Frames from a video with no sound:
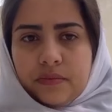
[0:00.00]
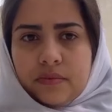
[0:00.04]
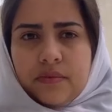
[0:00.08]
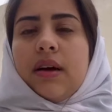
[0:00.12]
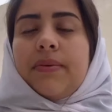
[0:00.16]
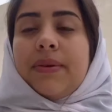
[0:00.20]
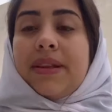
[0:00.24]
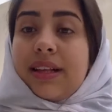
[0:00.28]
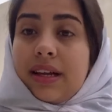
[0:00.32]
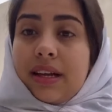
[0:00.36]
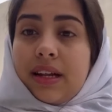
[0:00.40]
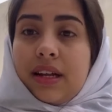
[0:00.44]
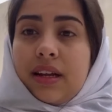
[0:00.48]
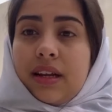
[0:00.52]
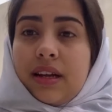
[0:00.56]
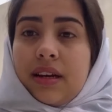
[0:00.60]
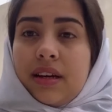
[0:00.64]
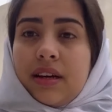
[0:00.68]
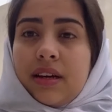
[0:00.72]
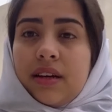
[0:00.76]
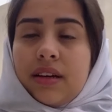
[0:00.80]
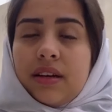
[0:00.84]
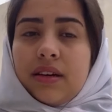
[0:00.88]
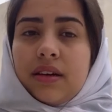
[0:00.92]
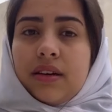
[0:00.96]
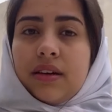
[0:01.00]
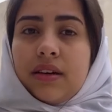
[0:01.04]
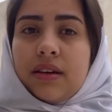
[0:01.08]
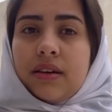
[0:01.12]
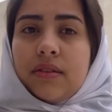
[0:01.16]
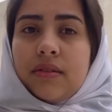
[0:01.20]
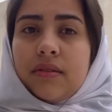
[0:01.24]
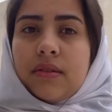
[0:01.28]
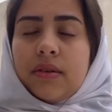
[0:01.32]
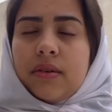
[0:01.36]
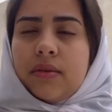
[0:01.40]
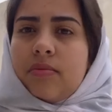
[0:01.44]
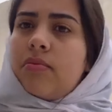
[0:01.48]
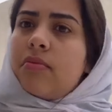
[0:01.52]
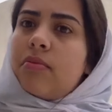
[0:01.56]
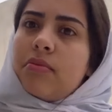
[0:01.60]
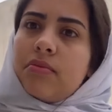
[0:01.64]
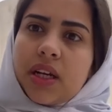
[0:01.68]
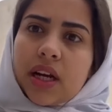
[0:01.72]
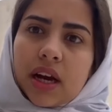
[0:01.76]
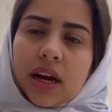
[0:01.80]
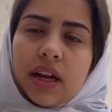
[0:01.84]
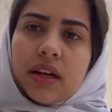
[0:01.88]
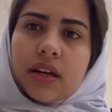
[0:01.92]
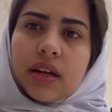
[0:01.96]
هبطنا آه،
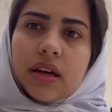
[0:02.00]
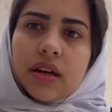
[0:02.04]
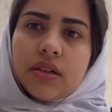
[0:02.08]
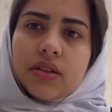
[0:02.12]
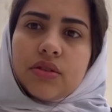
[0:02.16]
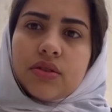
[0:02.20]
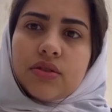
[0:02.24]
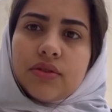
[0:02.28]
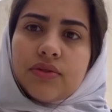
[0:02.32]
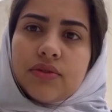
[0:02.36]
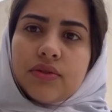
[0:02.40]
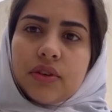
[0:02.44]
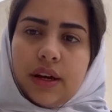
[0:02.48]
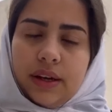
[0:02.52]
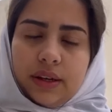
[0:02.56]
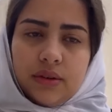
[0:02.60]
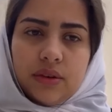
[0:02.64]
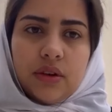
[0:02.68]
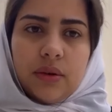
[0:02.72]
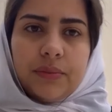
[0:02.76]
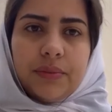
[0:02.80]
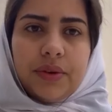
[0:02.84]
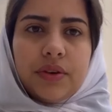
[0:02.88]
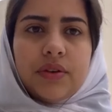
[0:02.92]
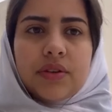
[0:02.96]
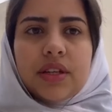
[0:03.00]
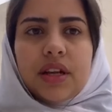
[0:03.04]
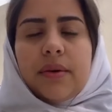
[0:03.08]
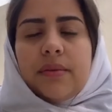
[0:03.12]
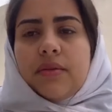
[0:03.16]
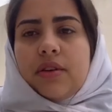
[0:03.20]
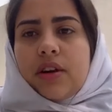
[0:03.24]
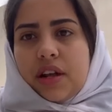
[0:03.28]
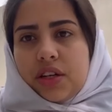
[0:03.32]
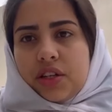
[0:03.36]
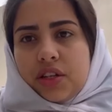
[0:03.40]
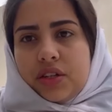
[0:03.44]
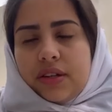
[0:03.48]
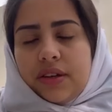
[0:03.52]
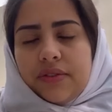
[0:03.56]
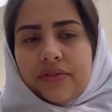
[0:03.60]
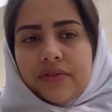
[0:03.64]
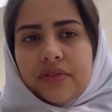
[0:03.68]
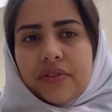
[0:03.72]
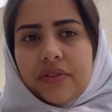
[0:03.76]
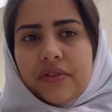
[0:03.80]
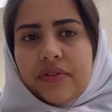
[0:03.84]
ملي قالنا شوف عيطوا لومبيلونس راه جدي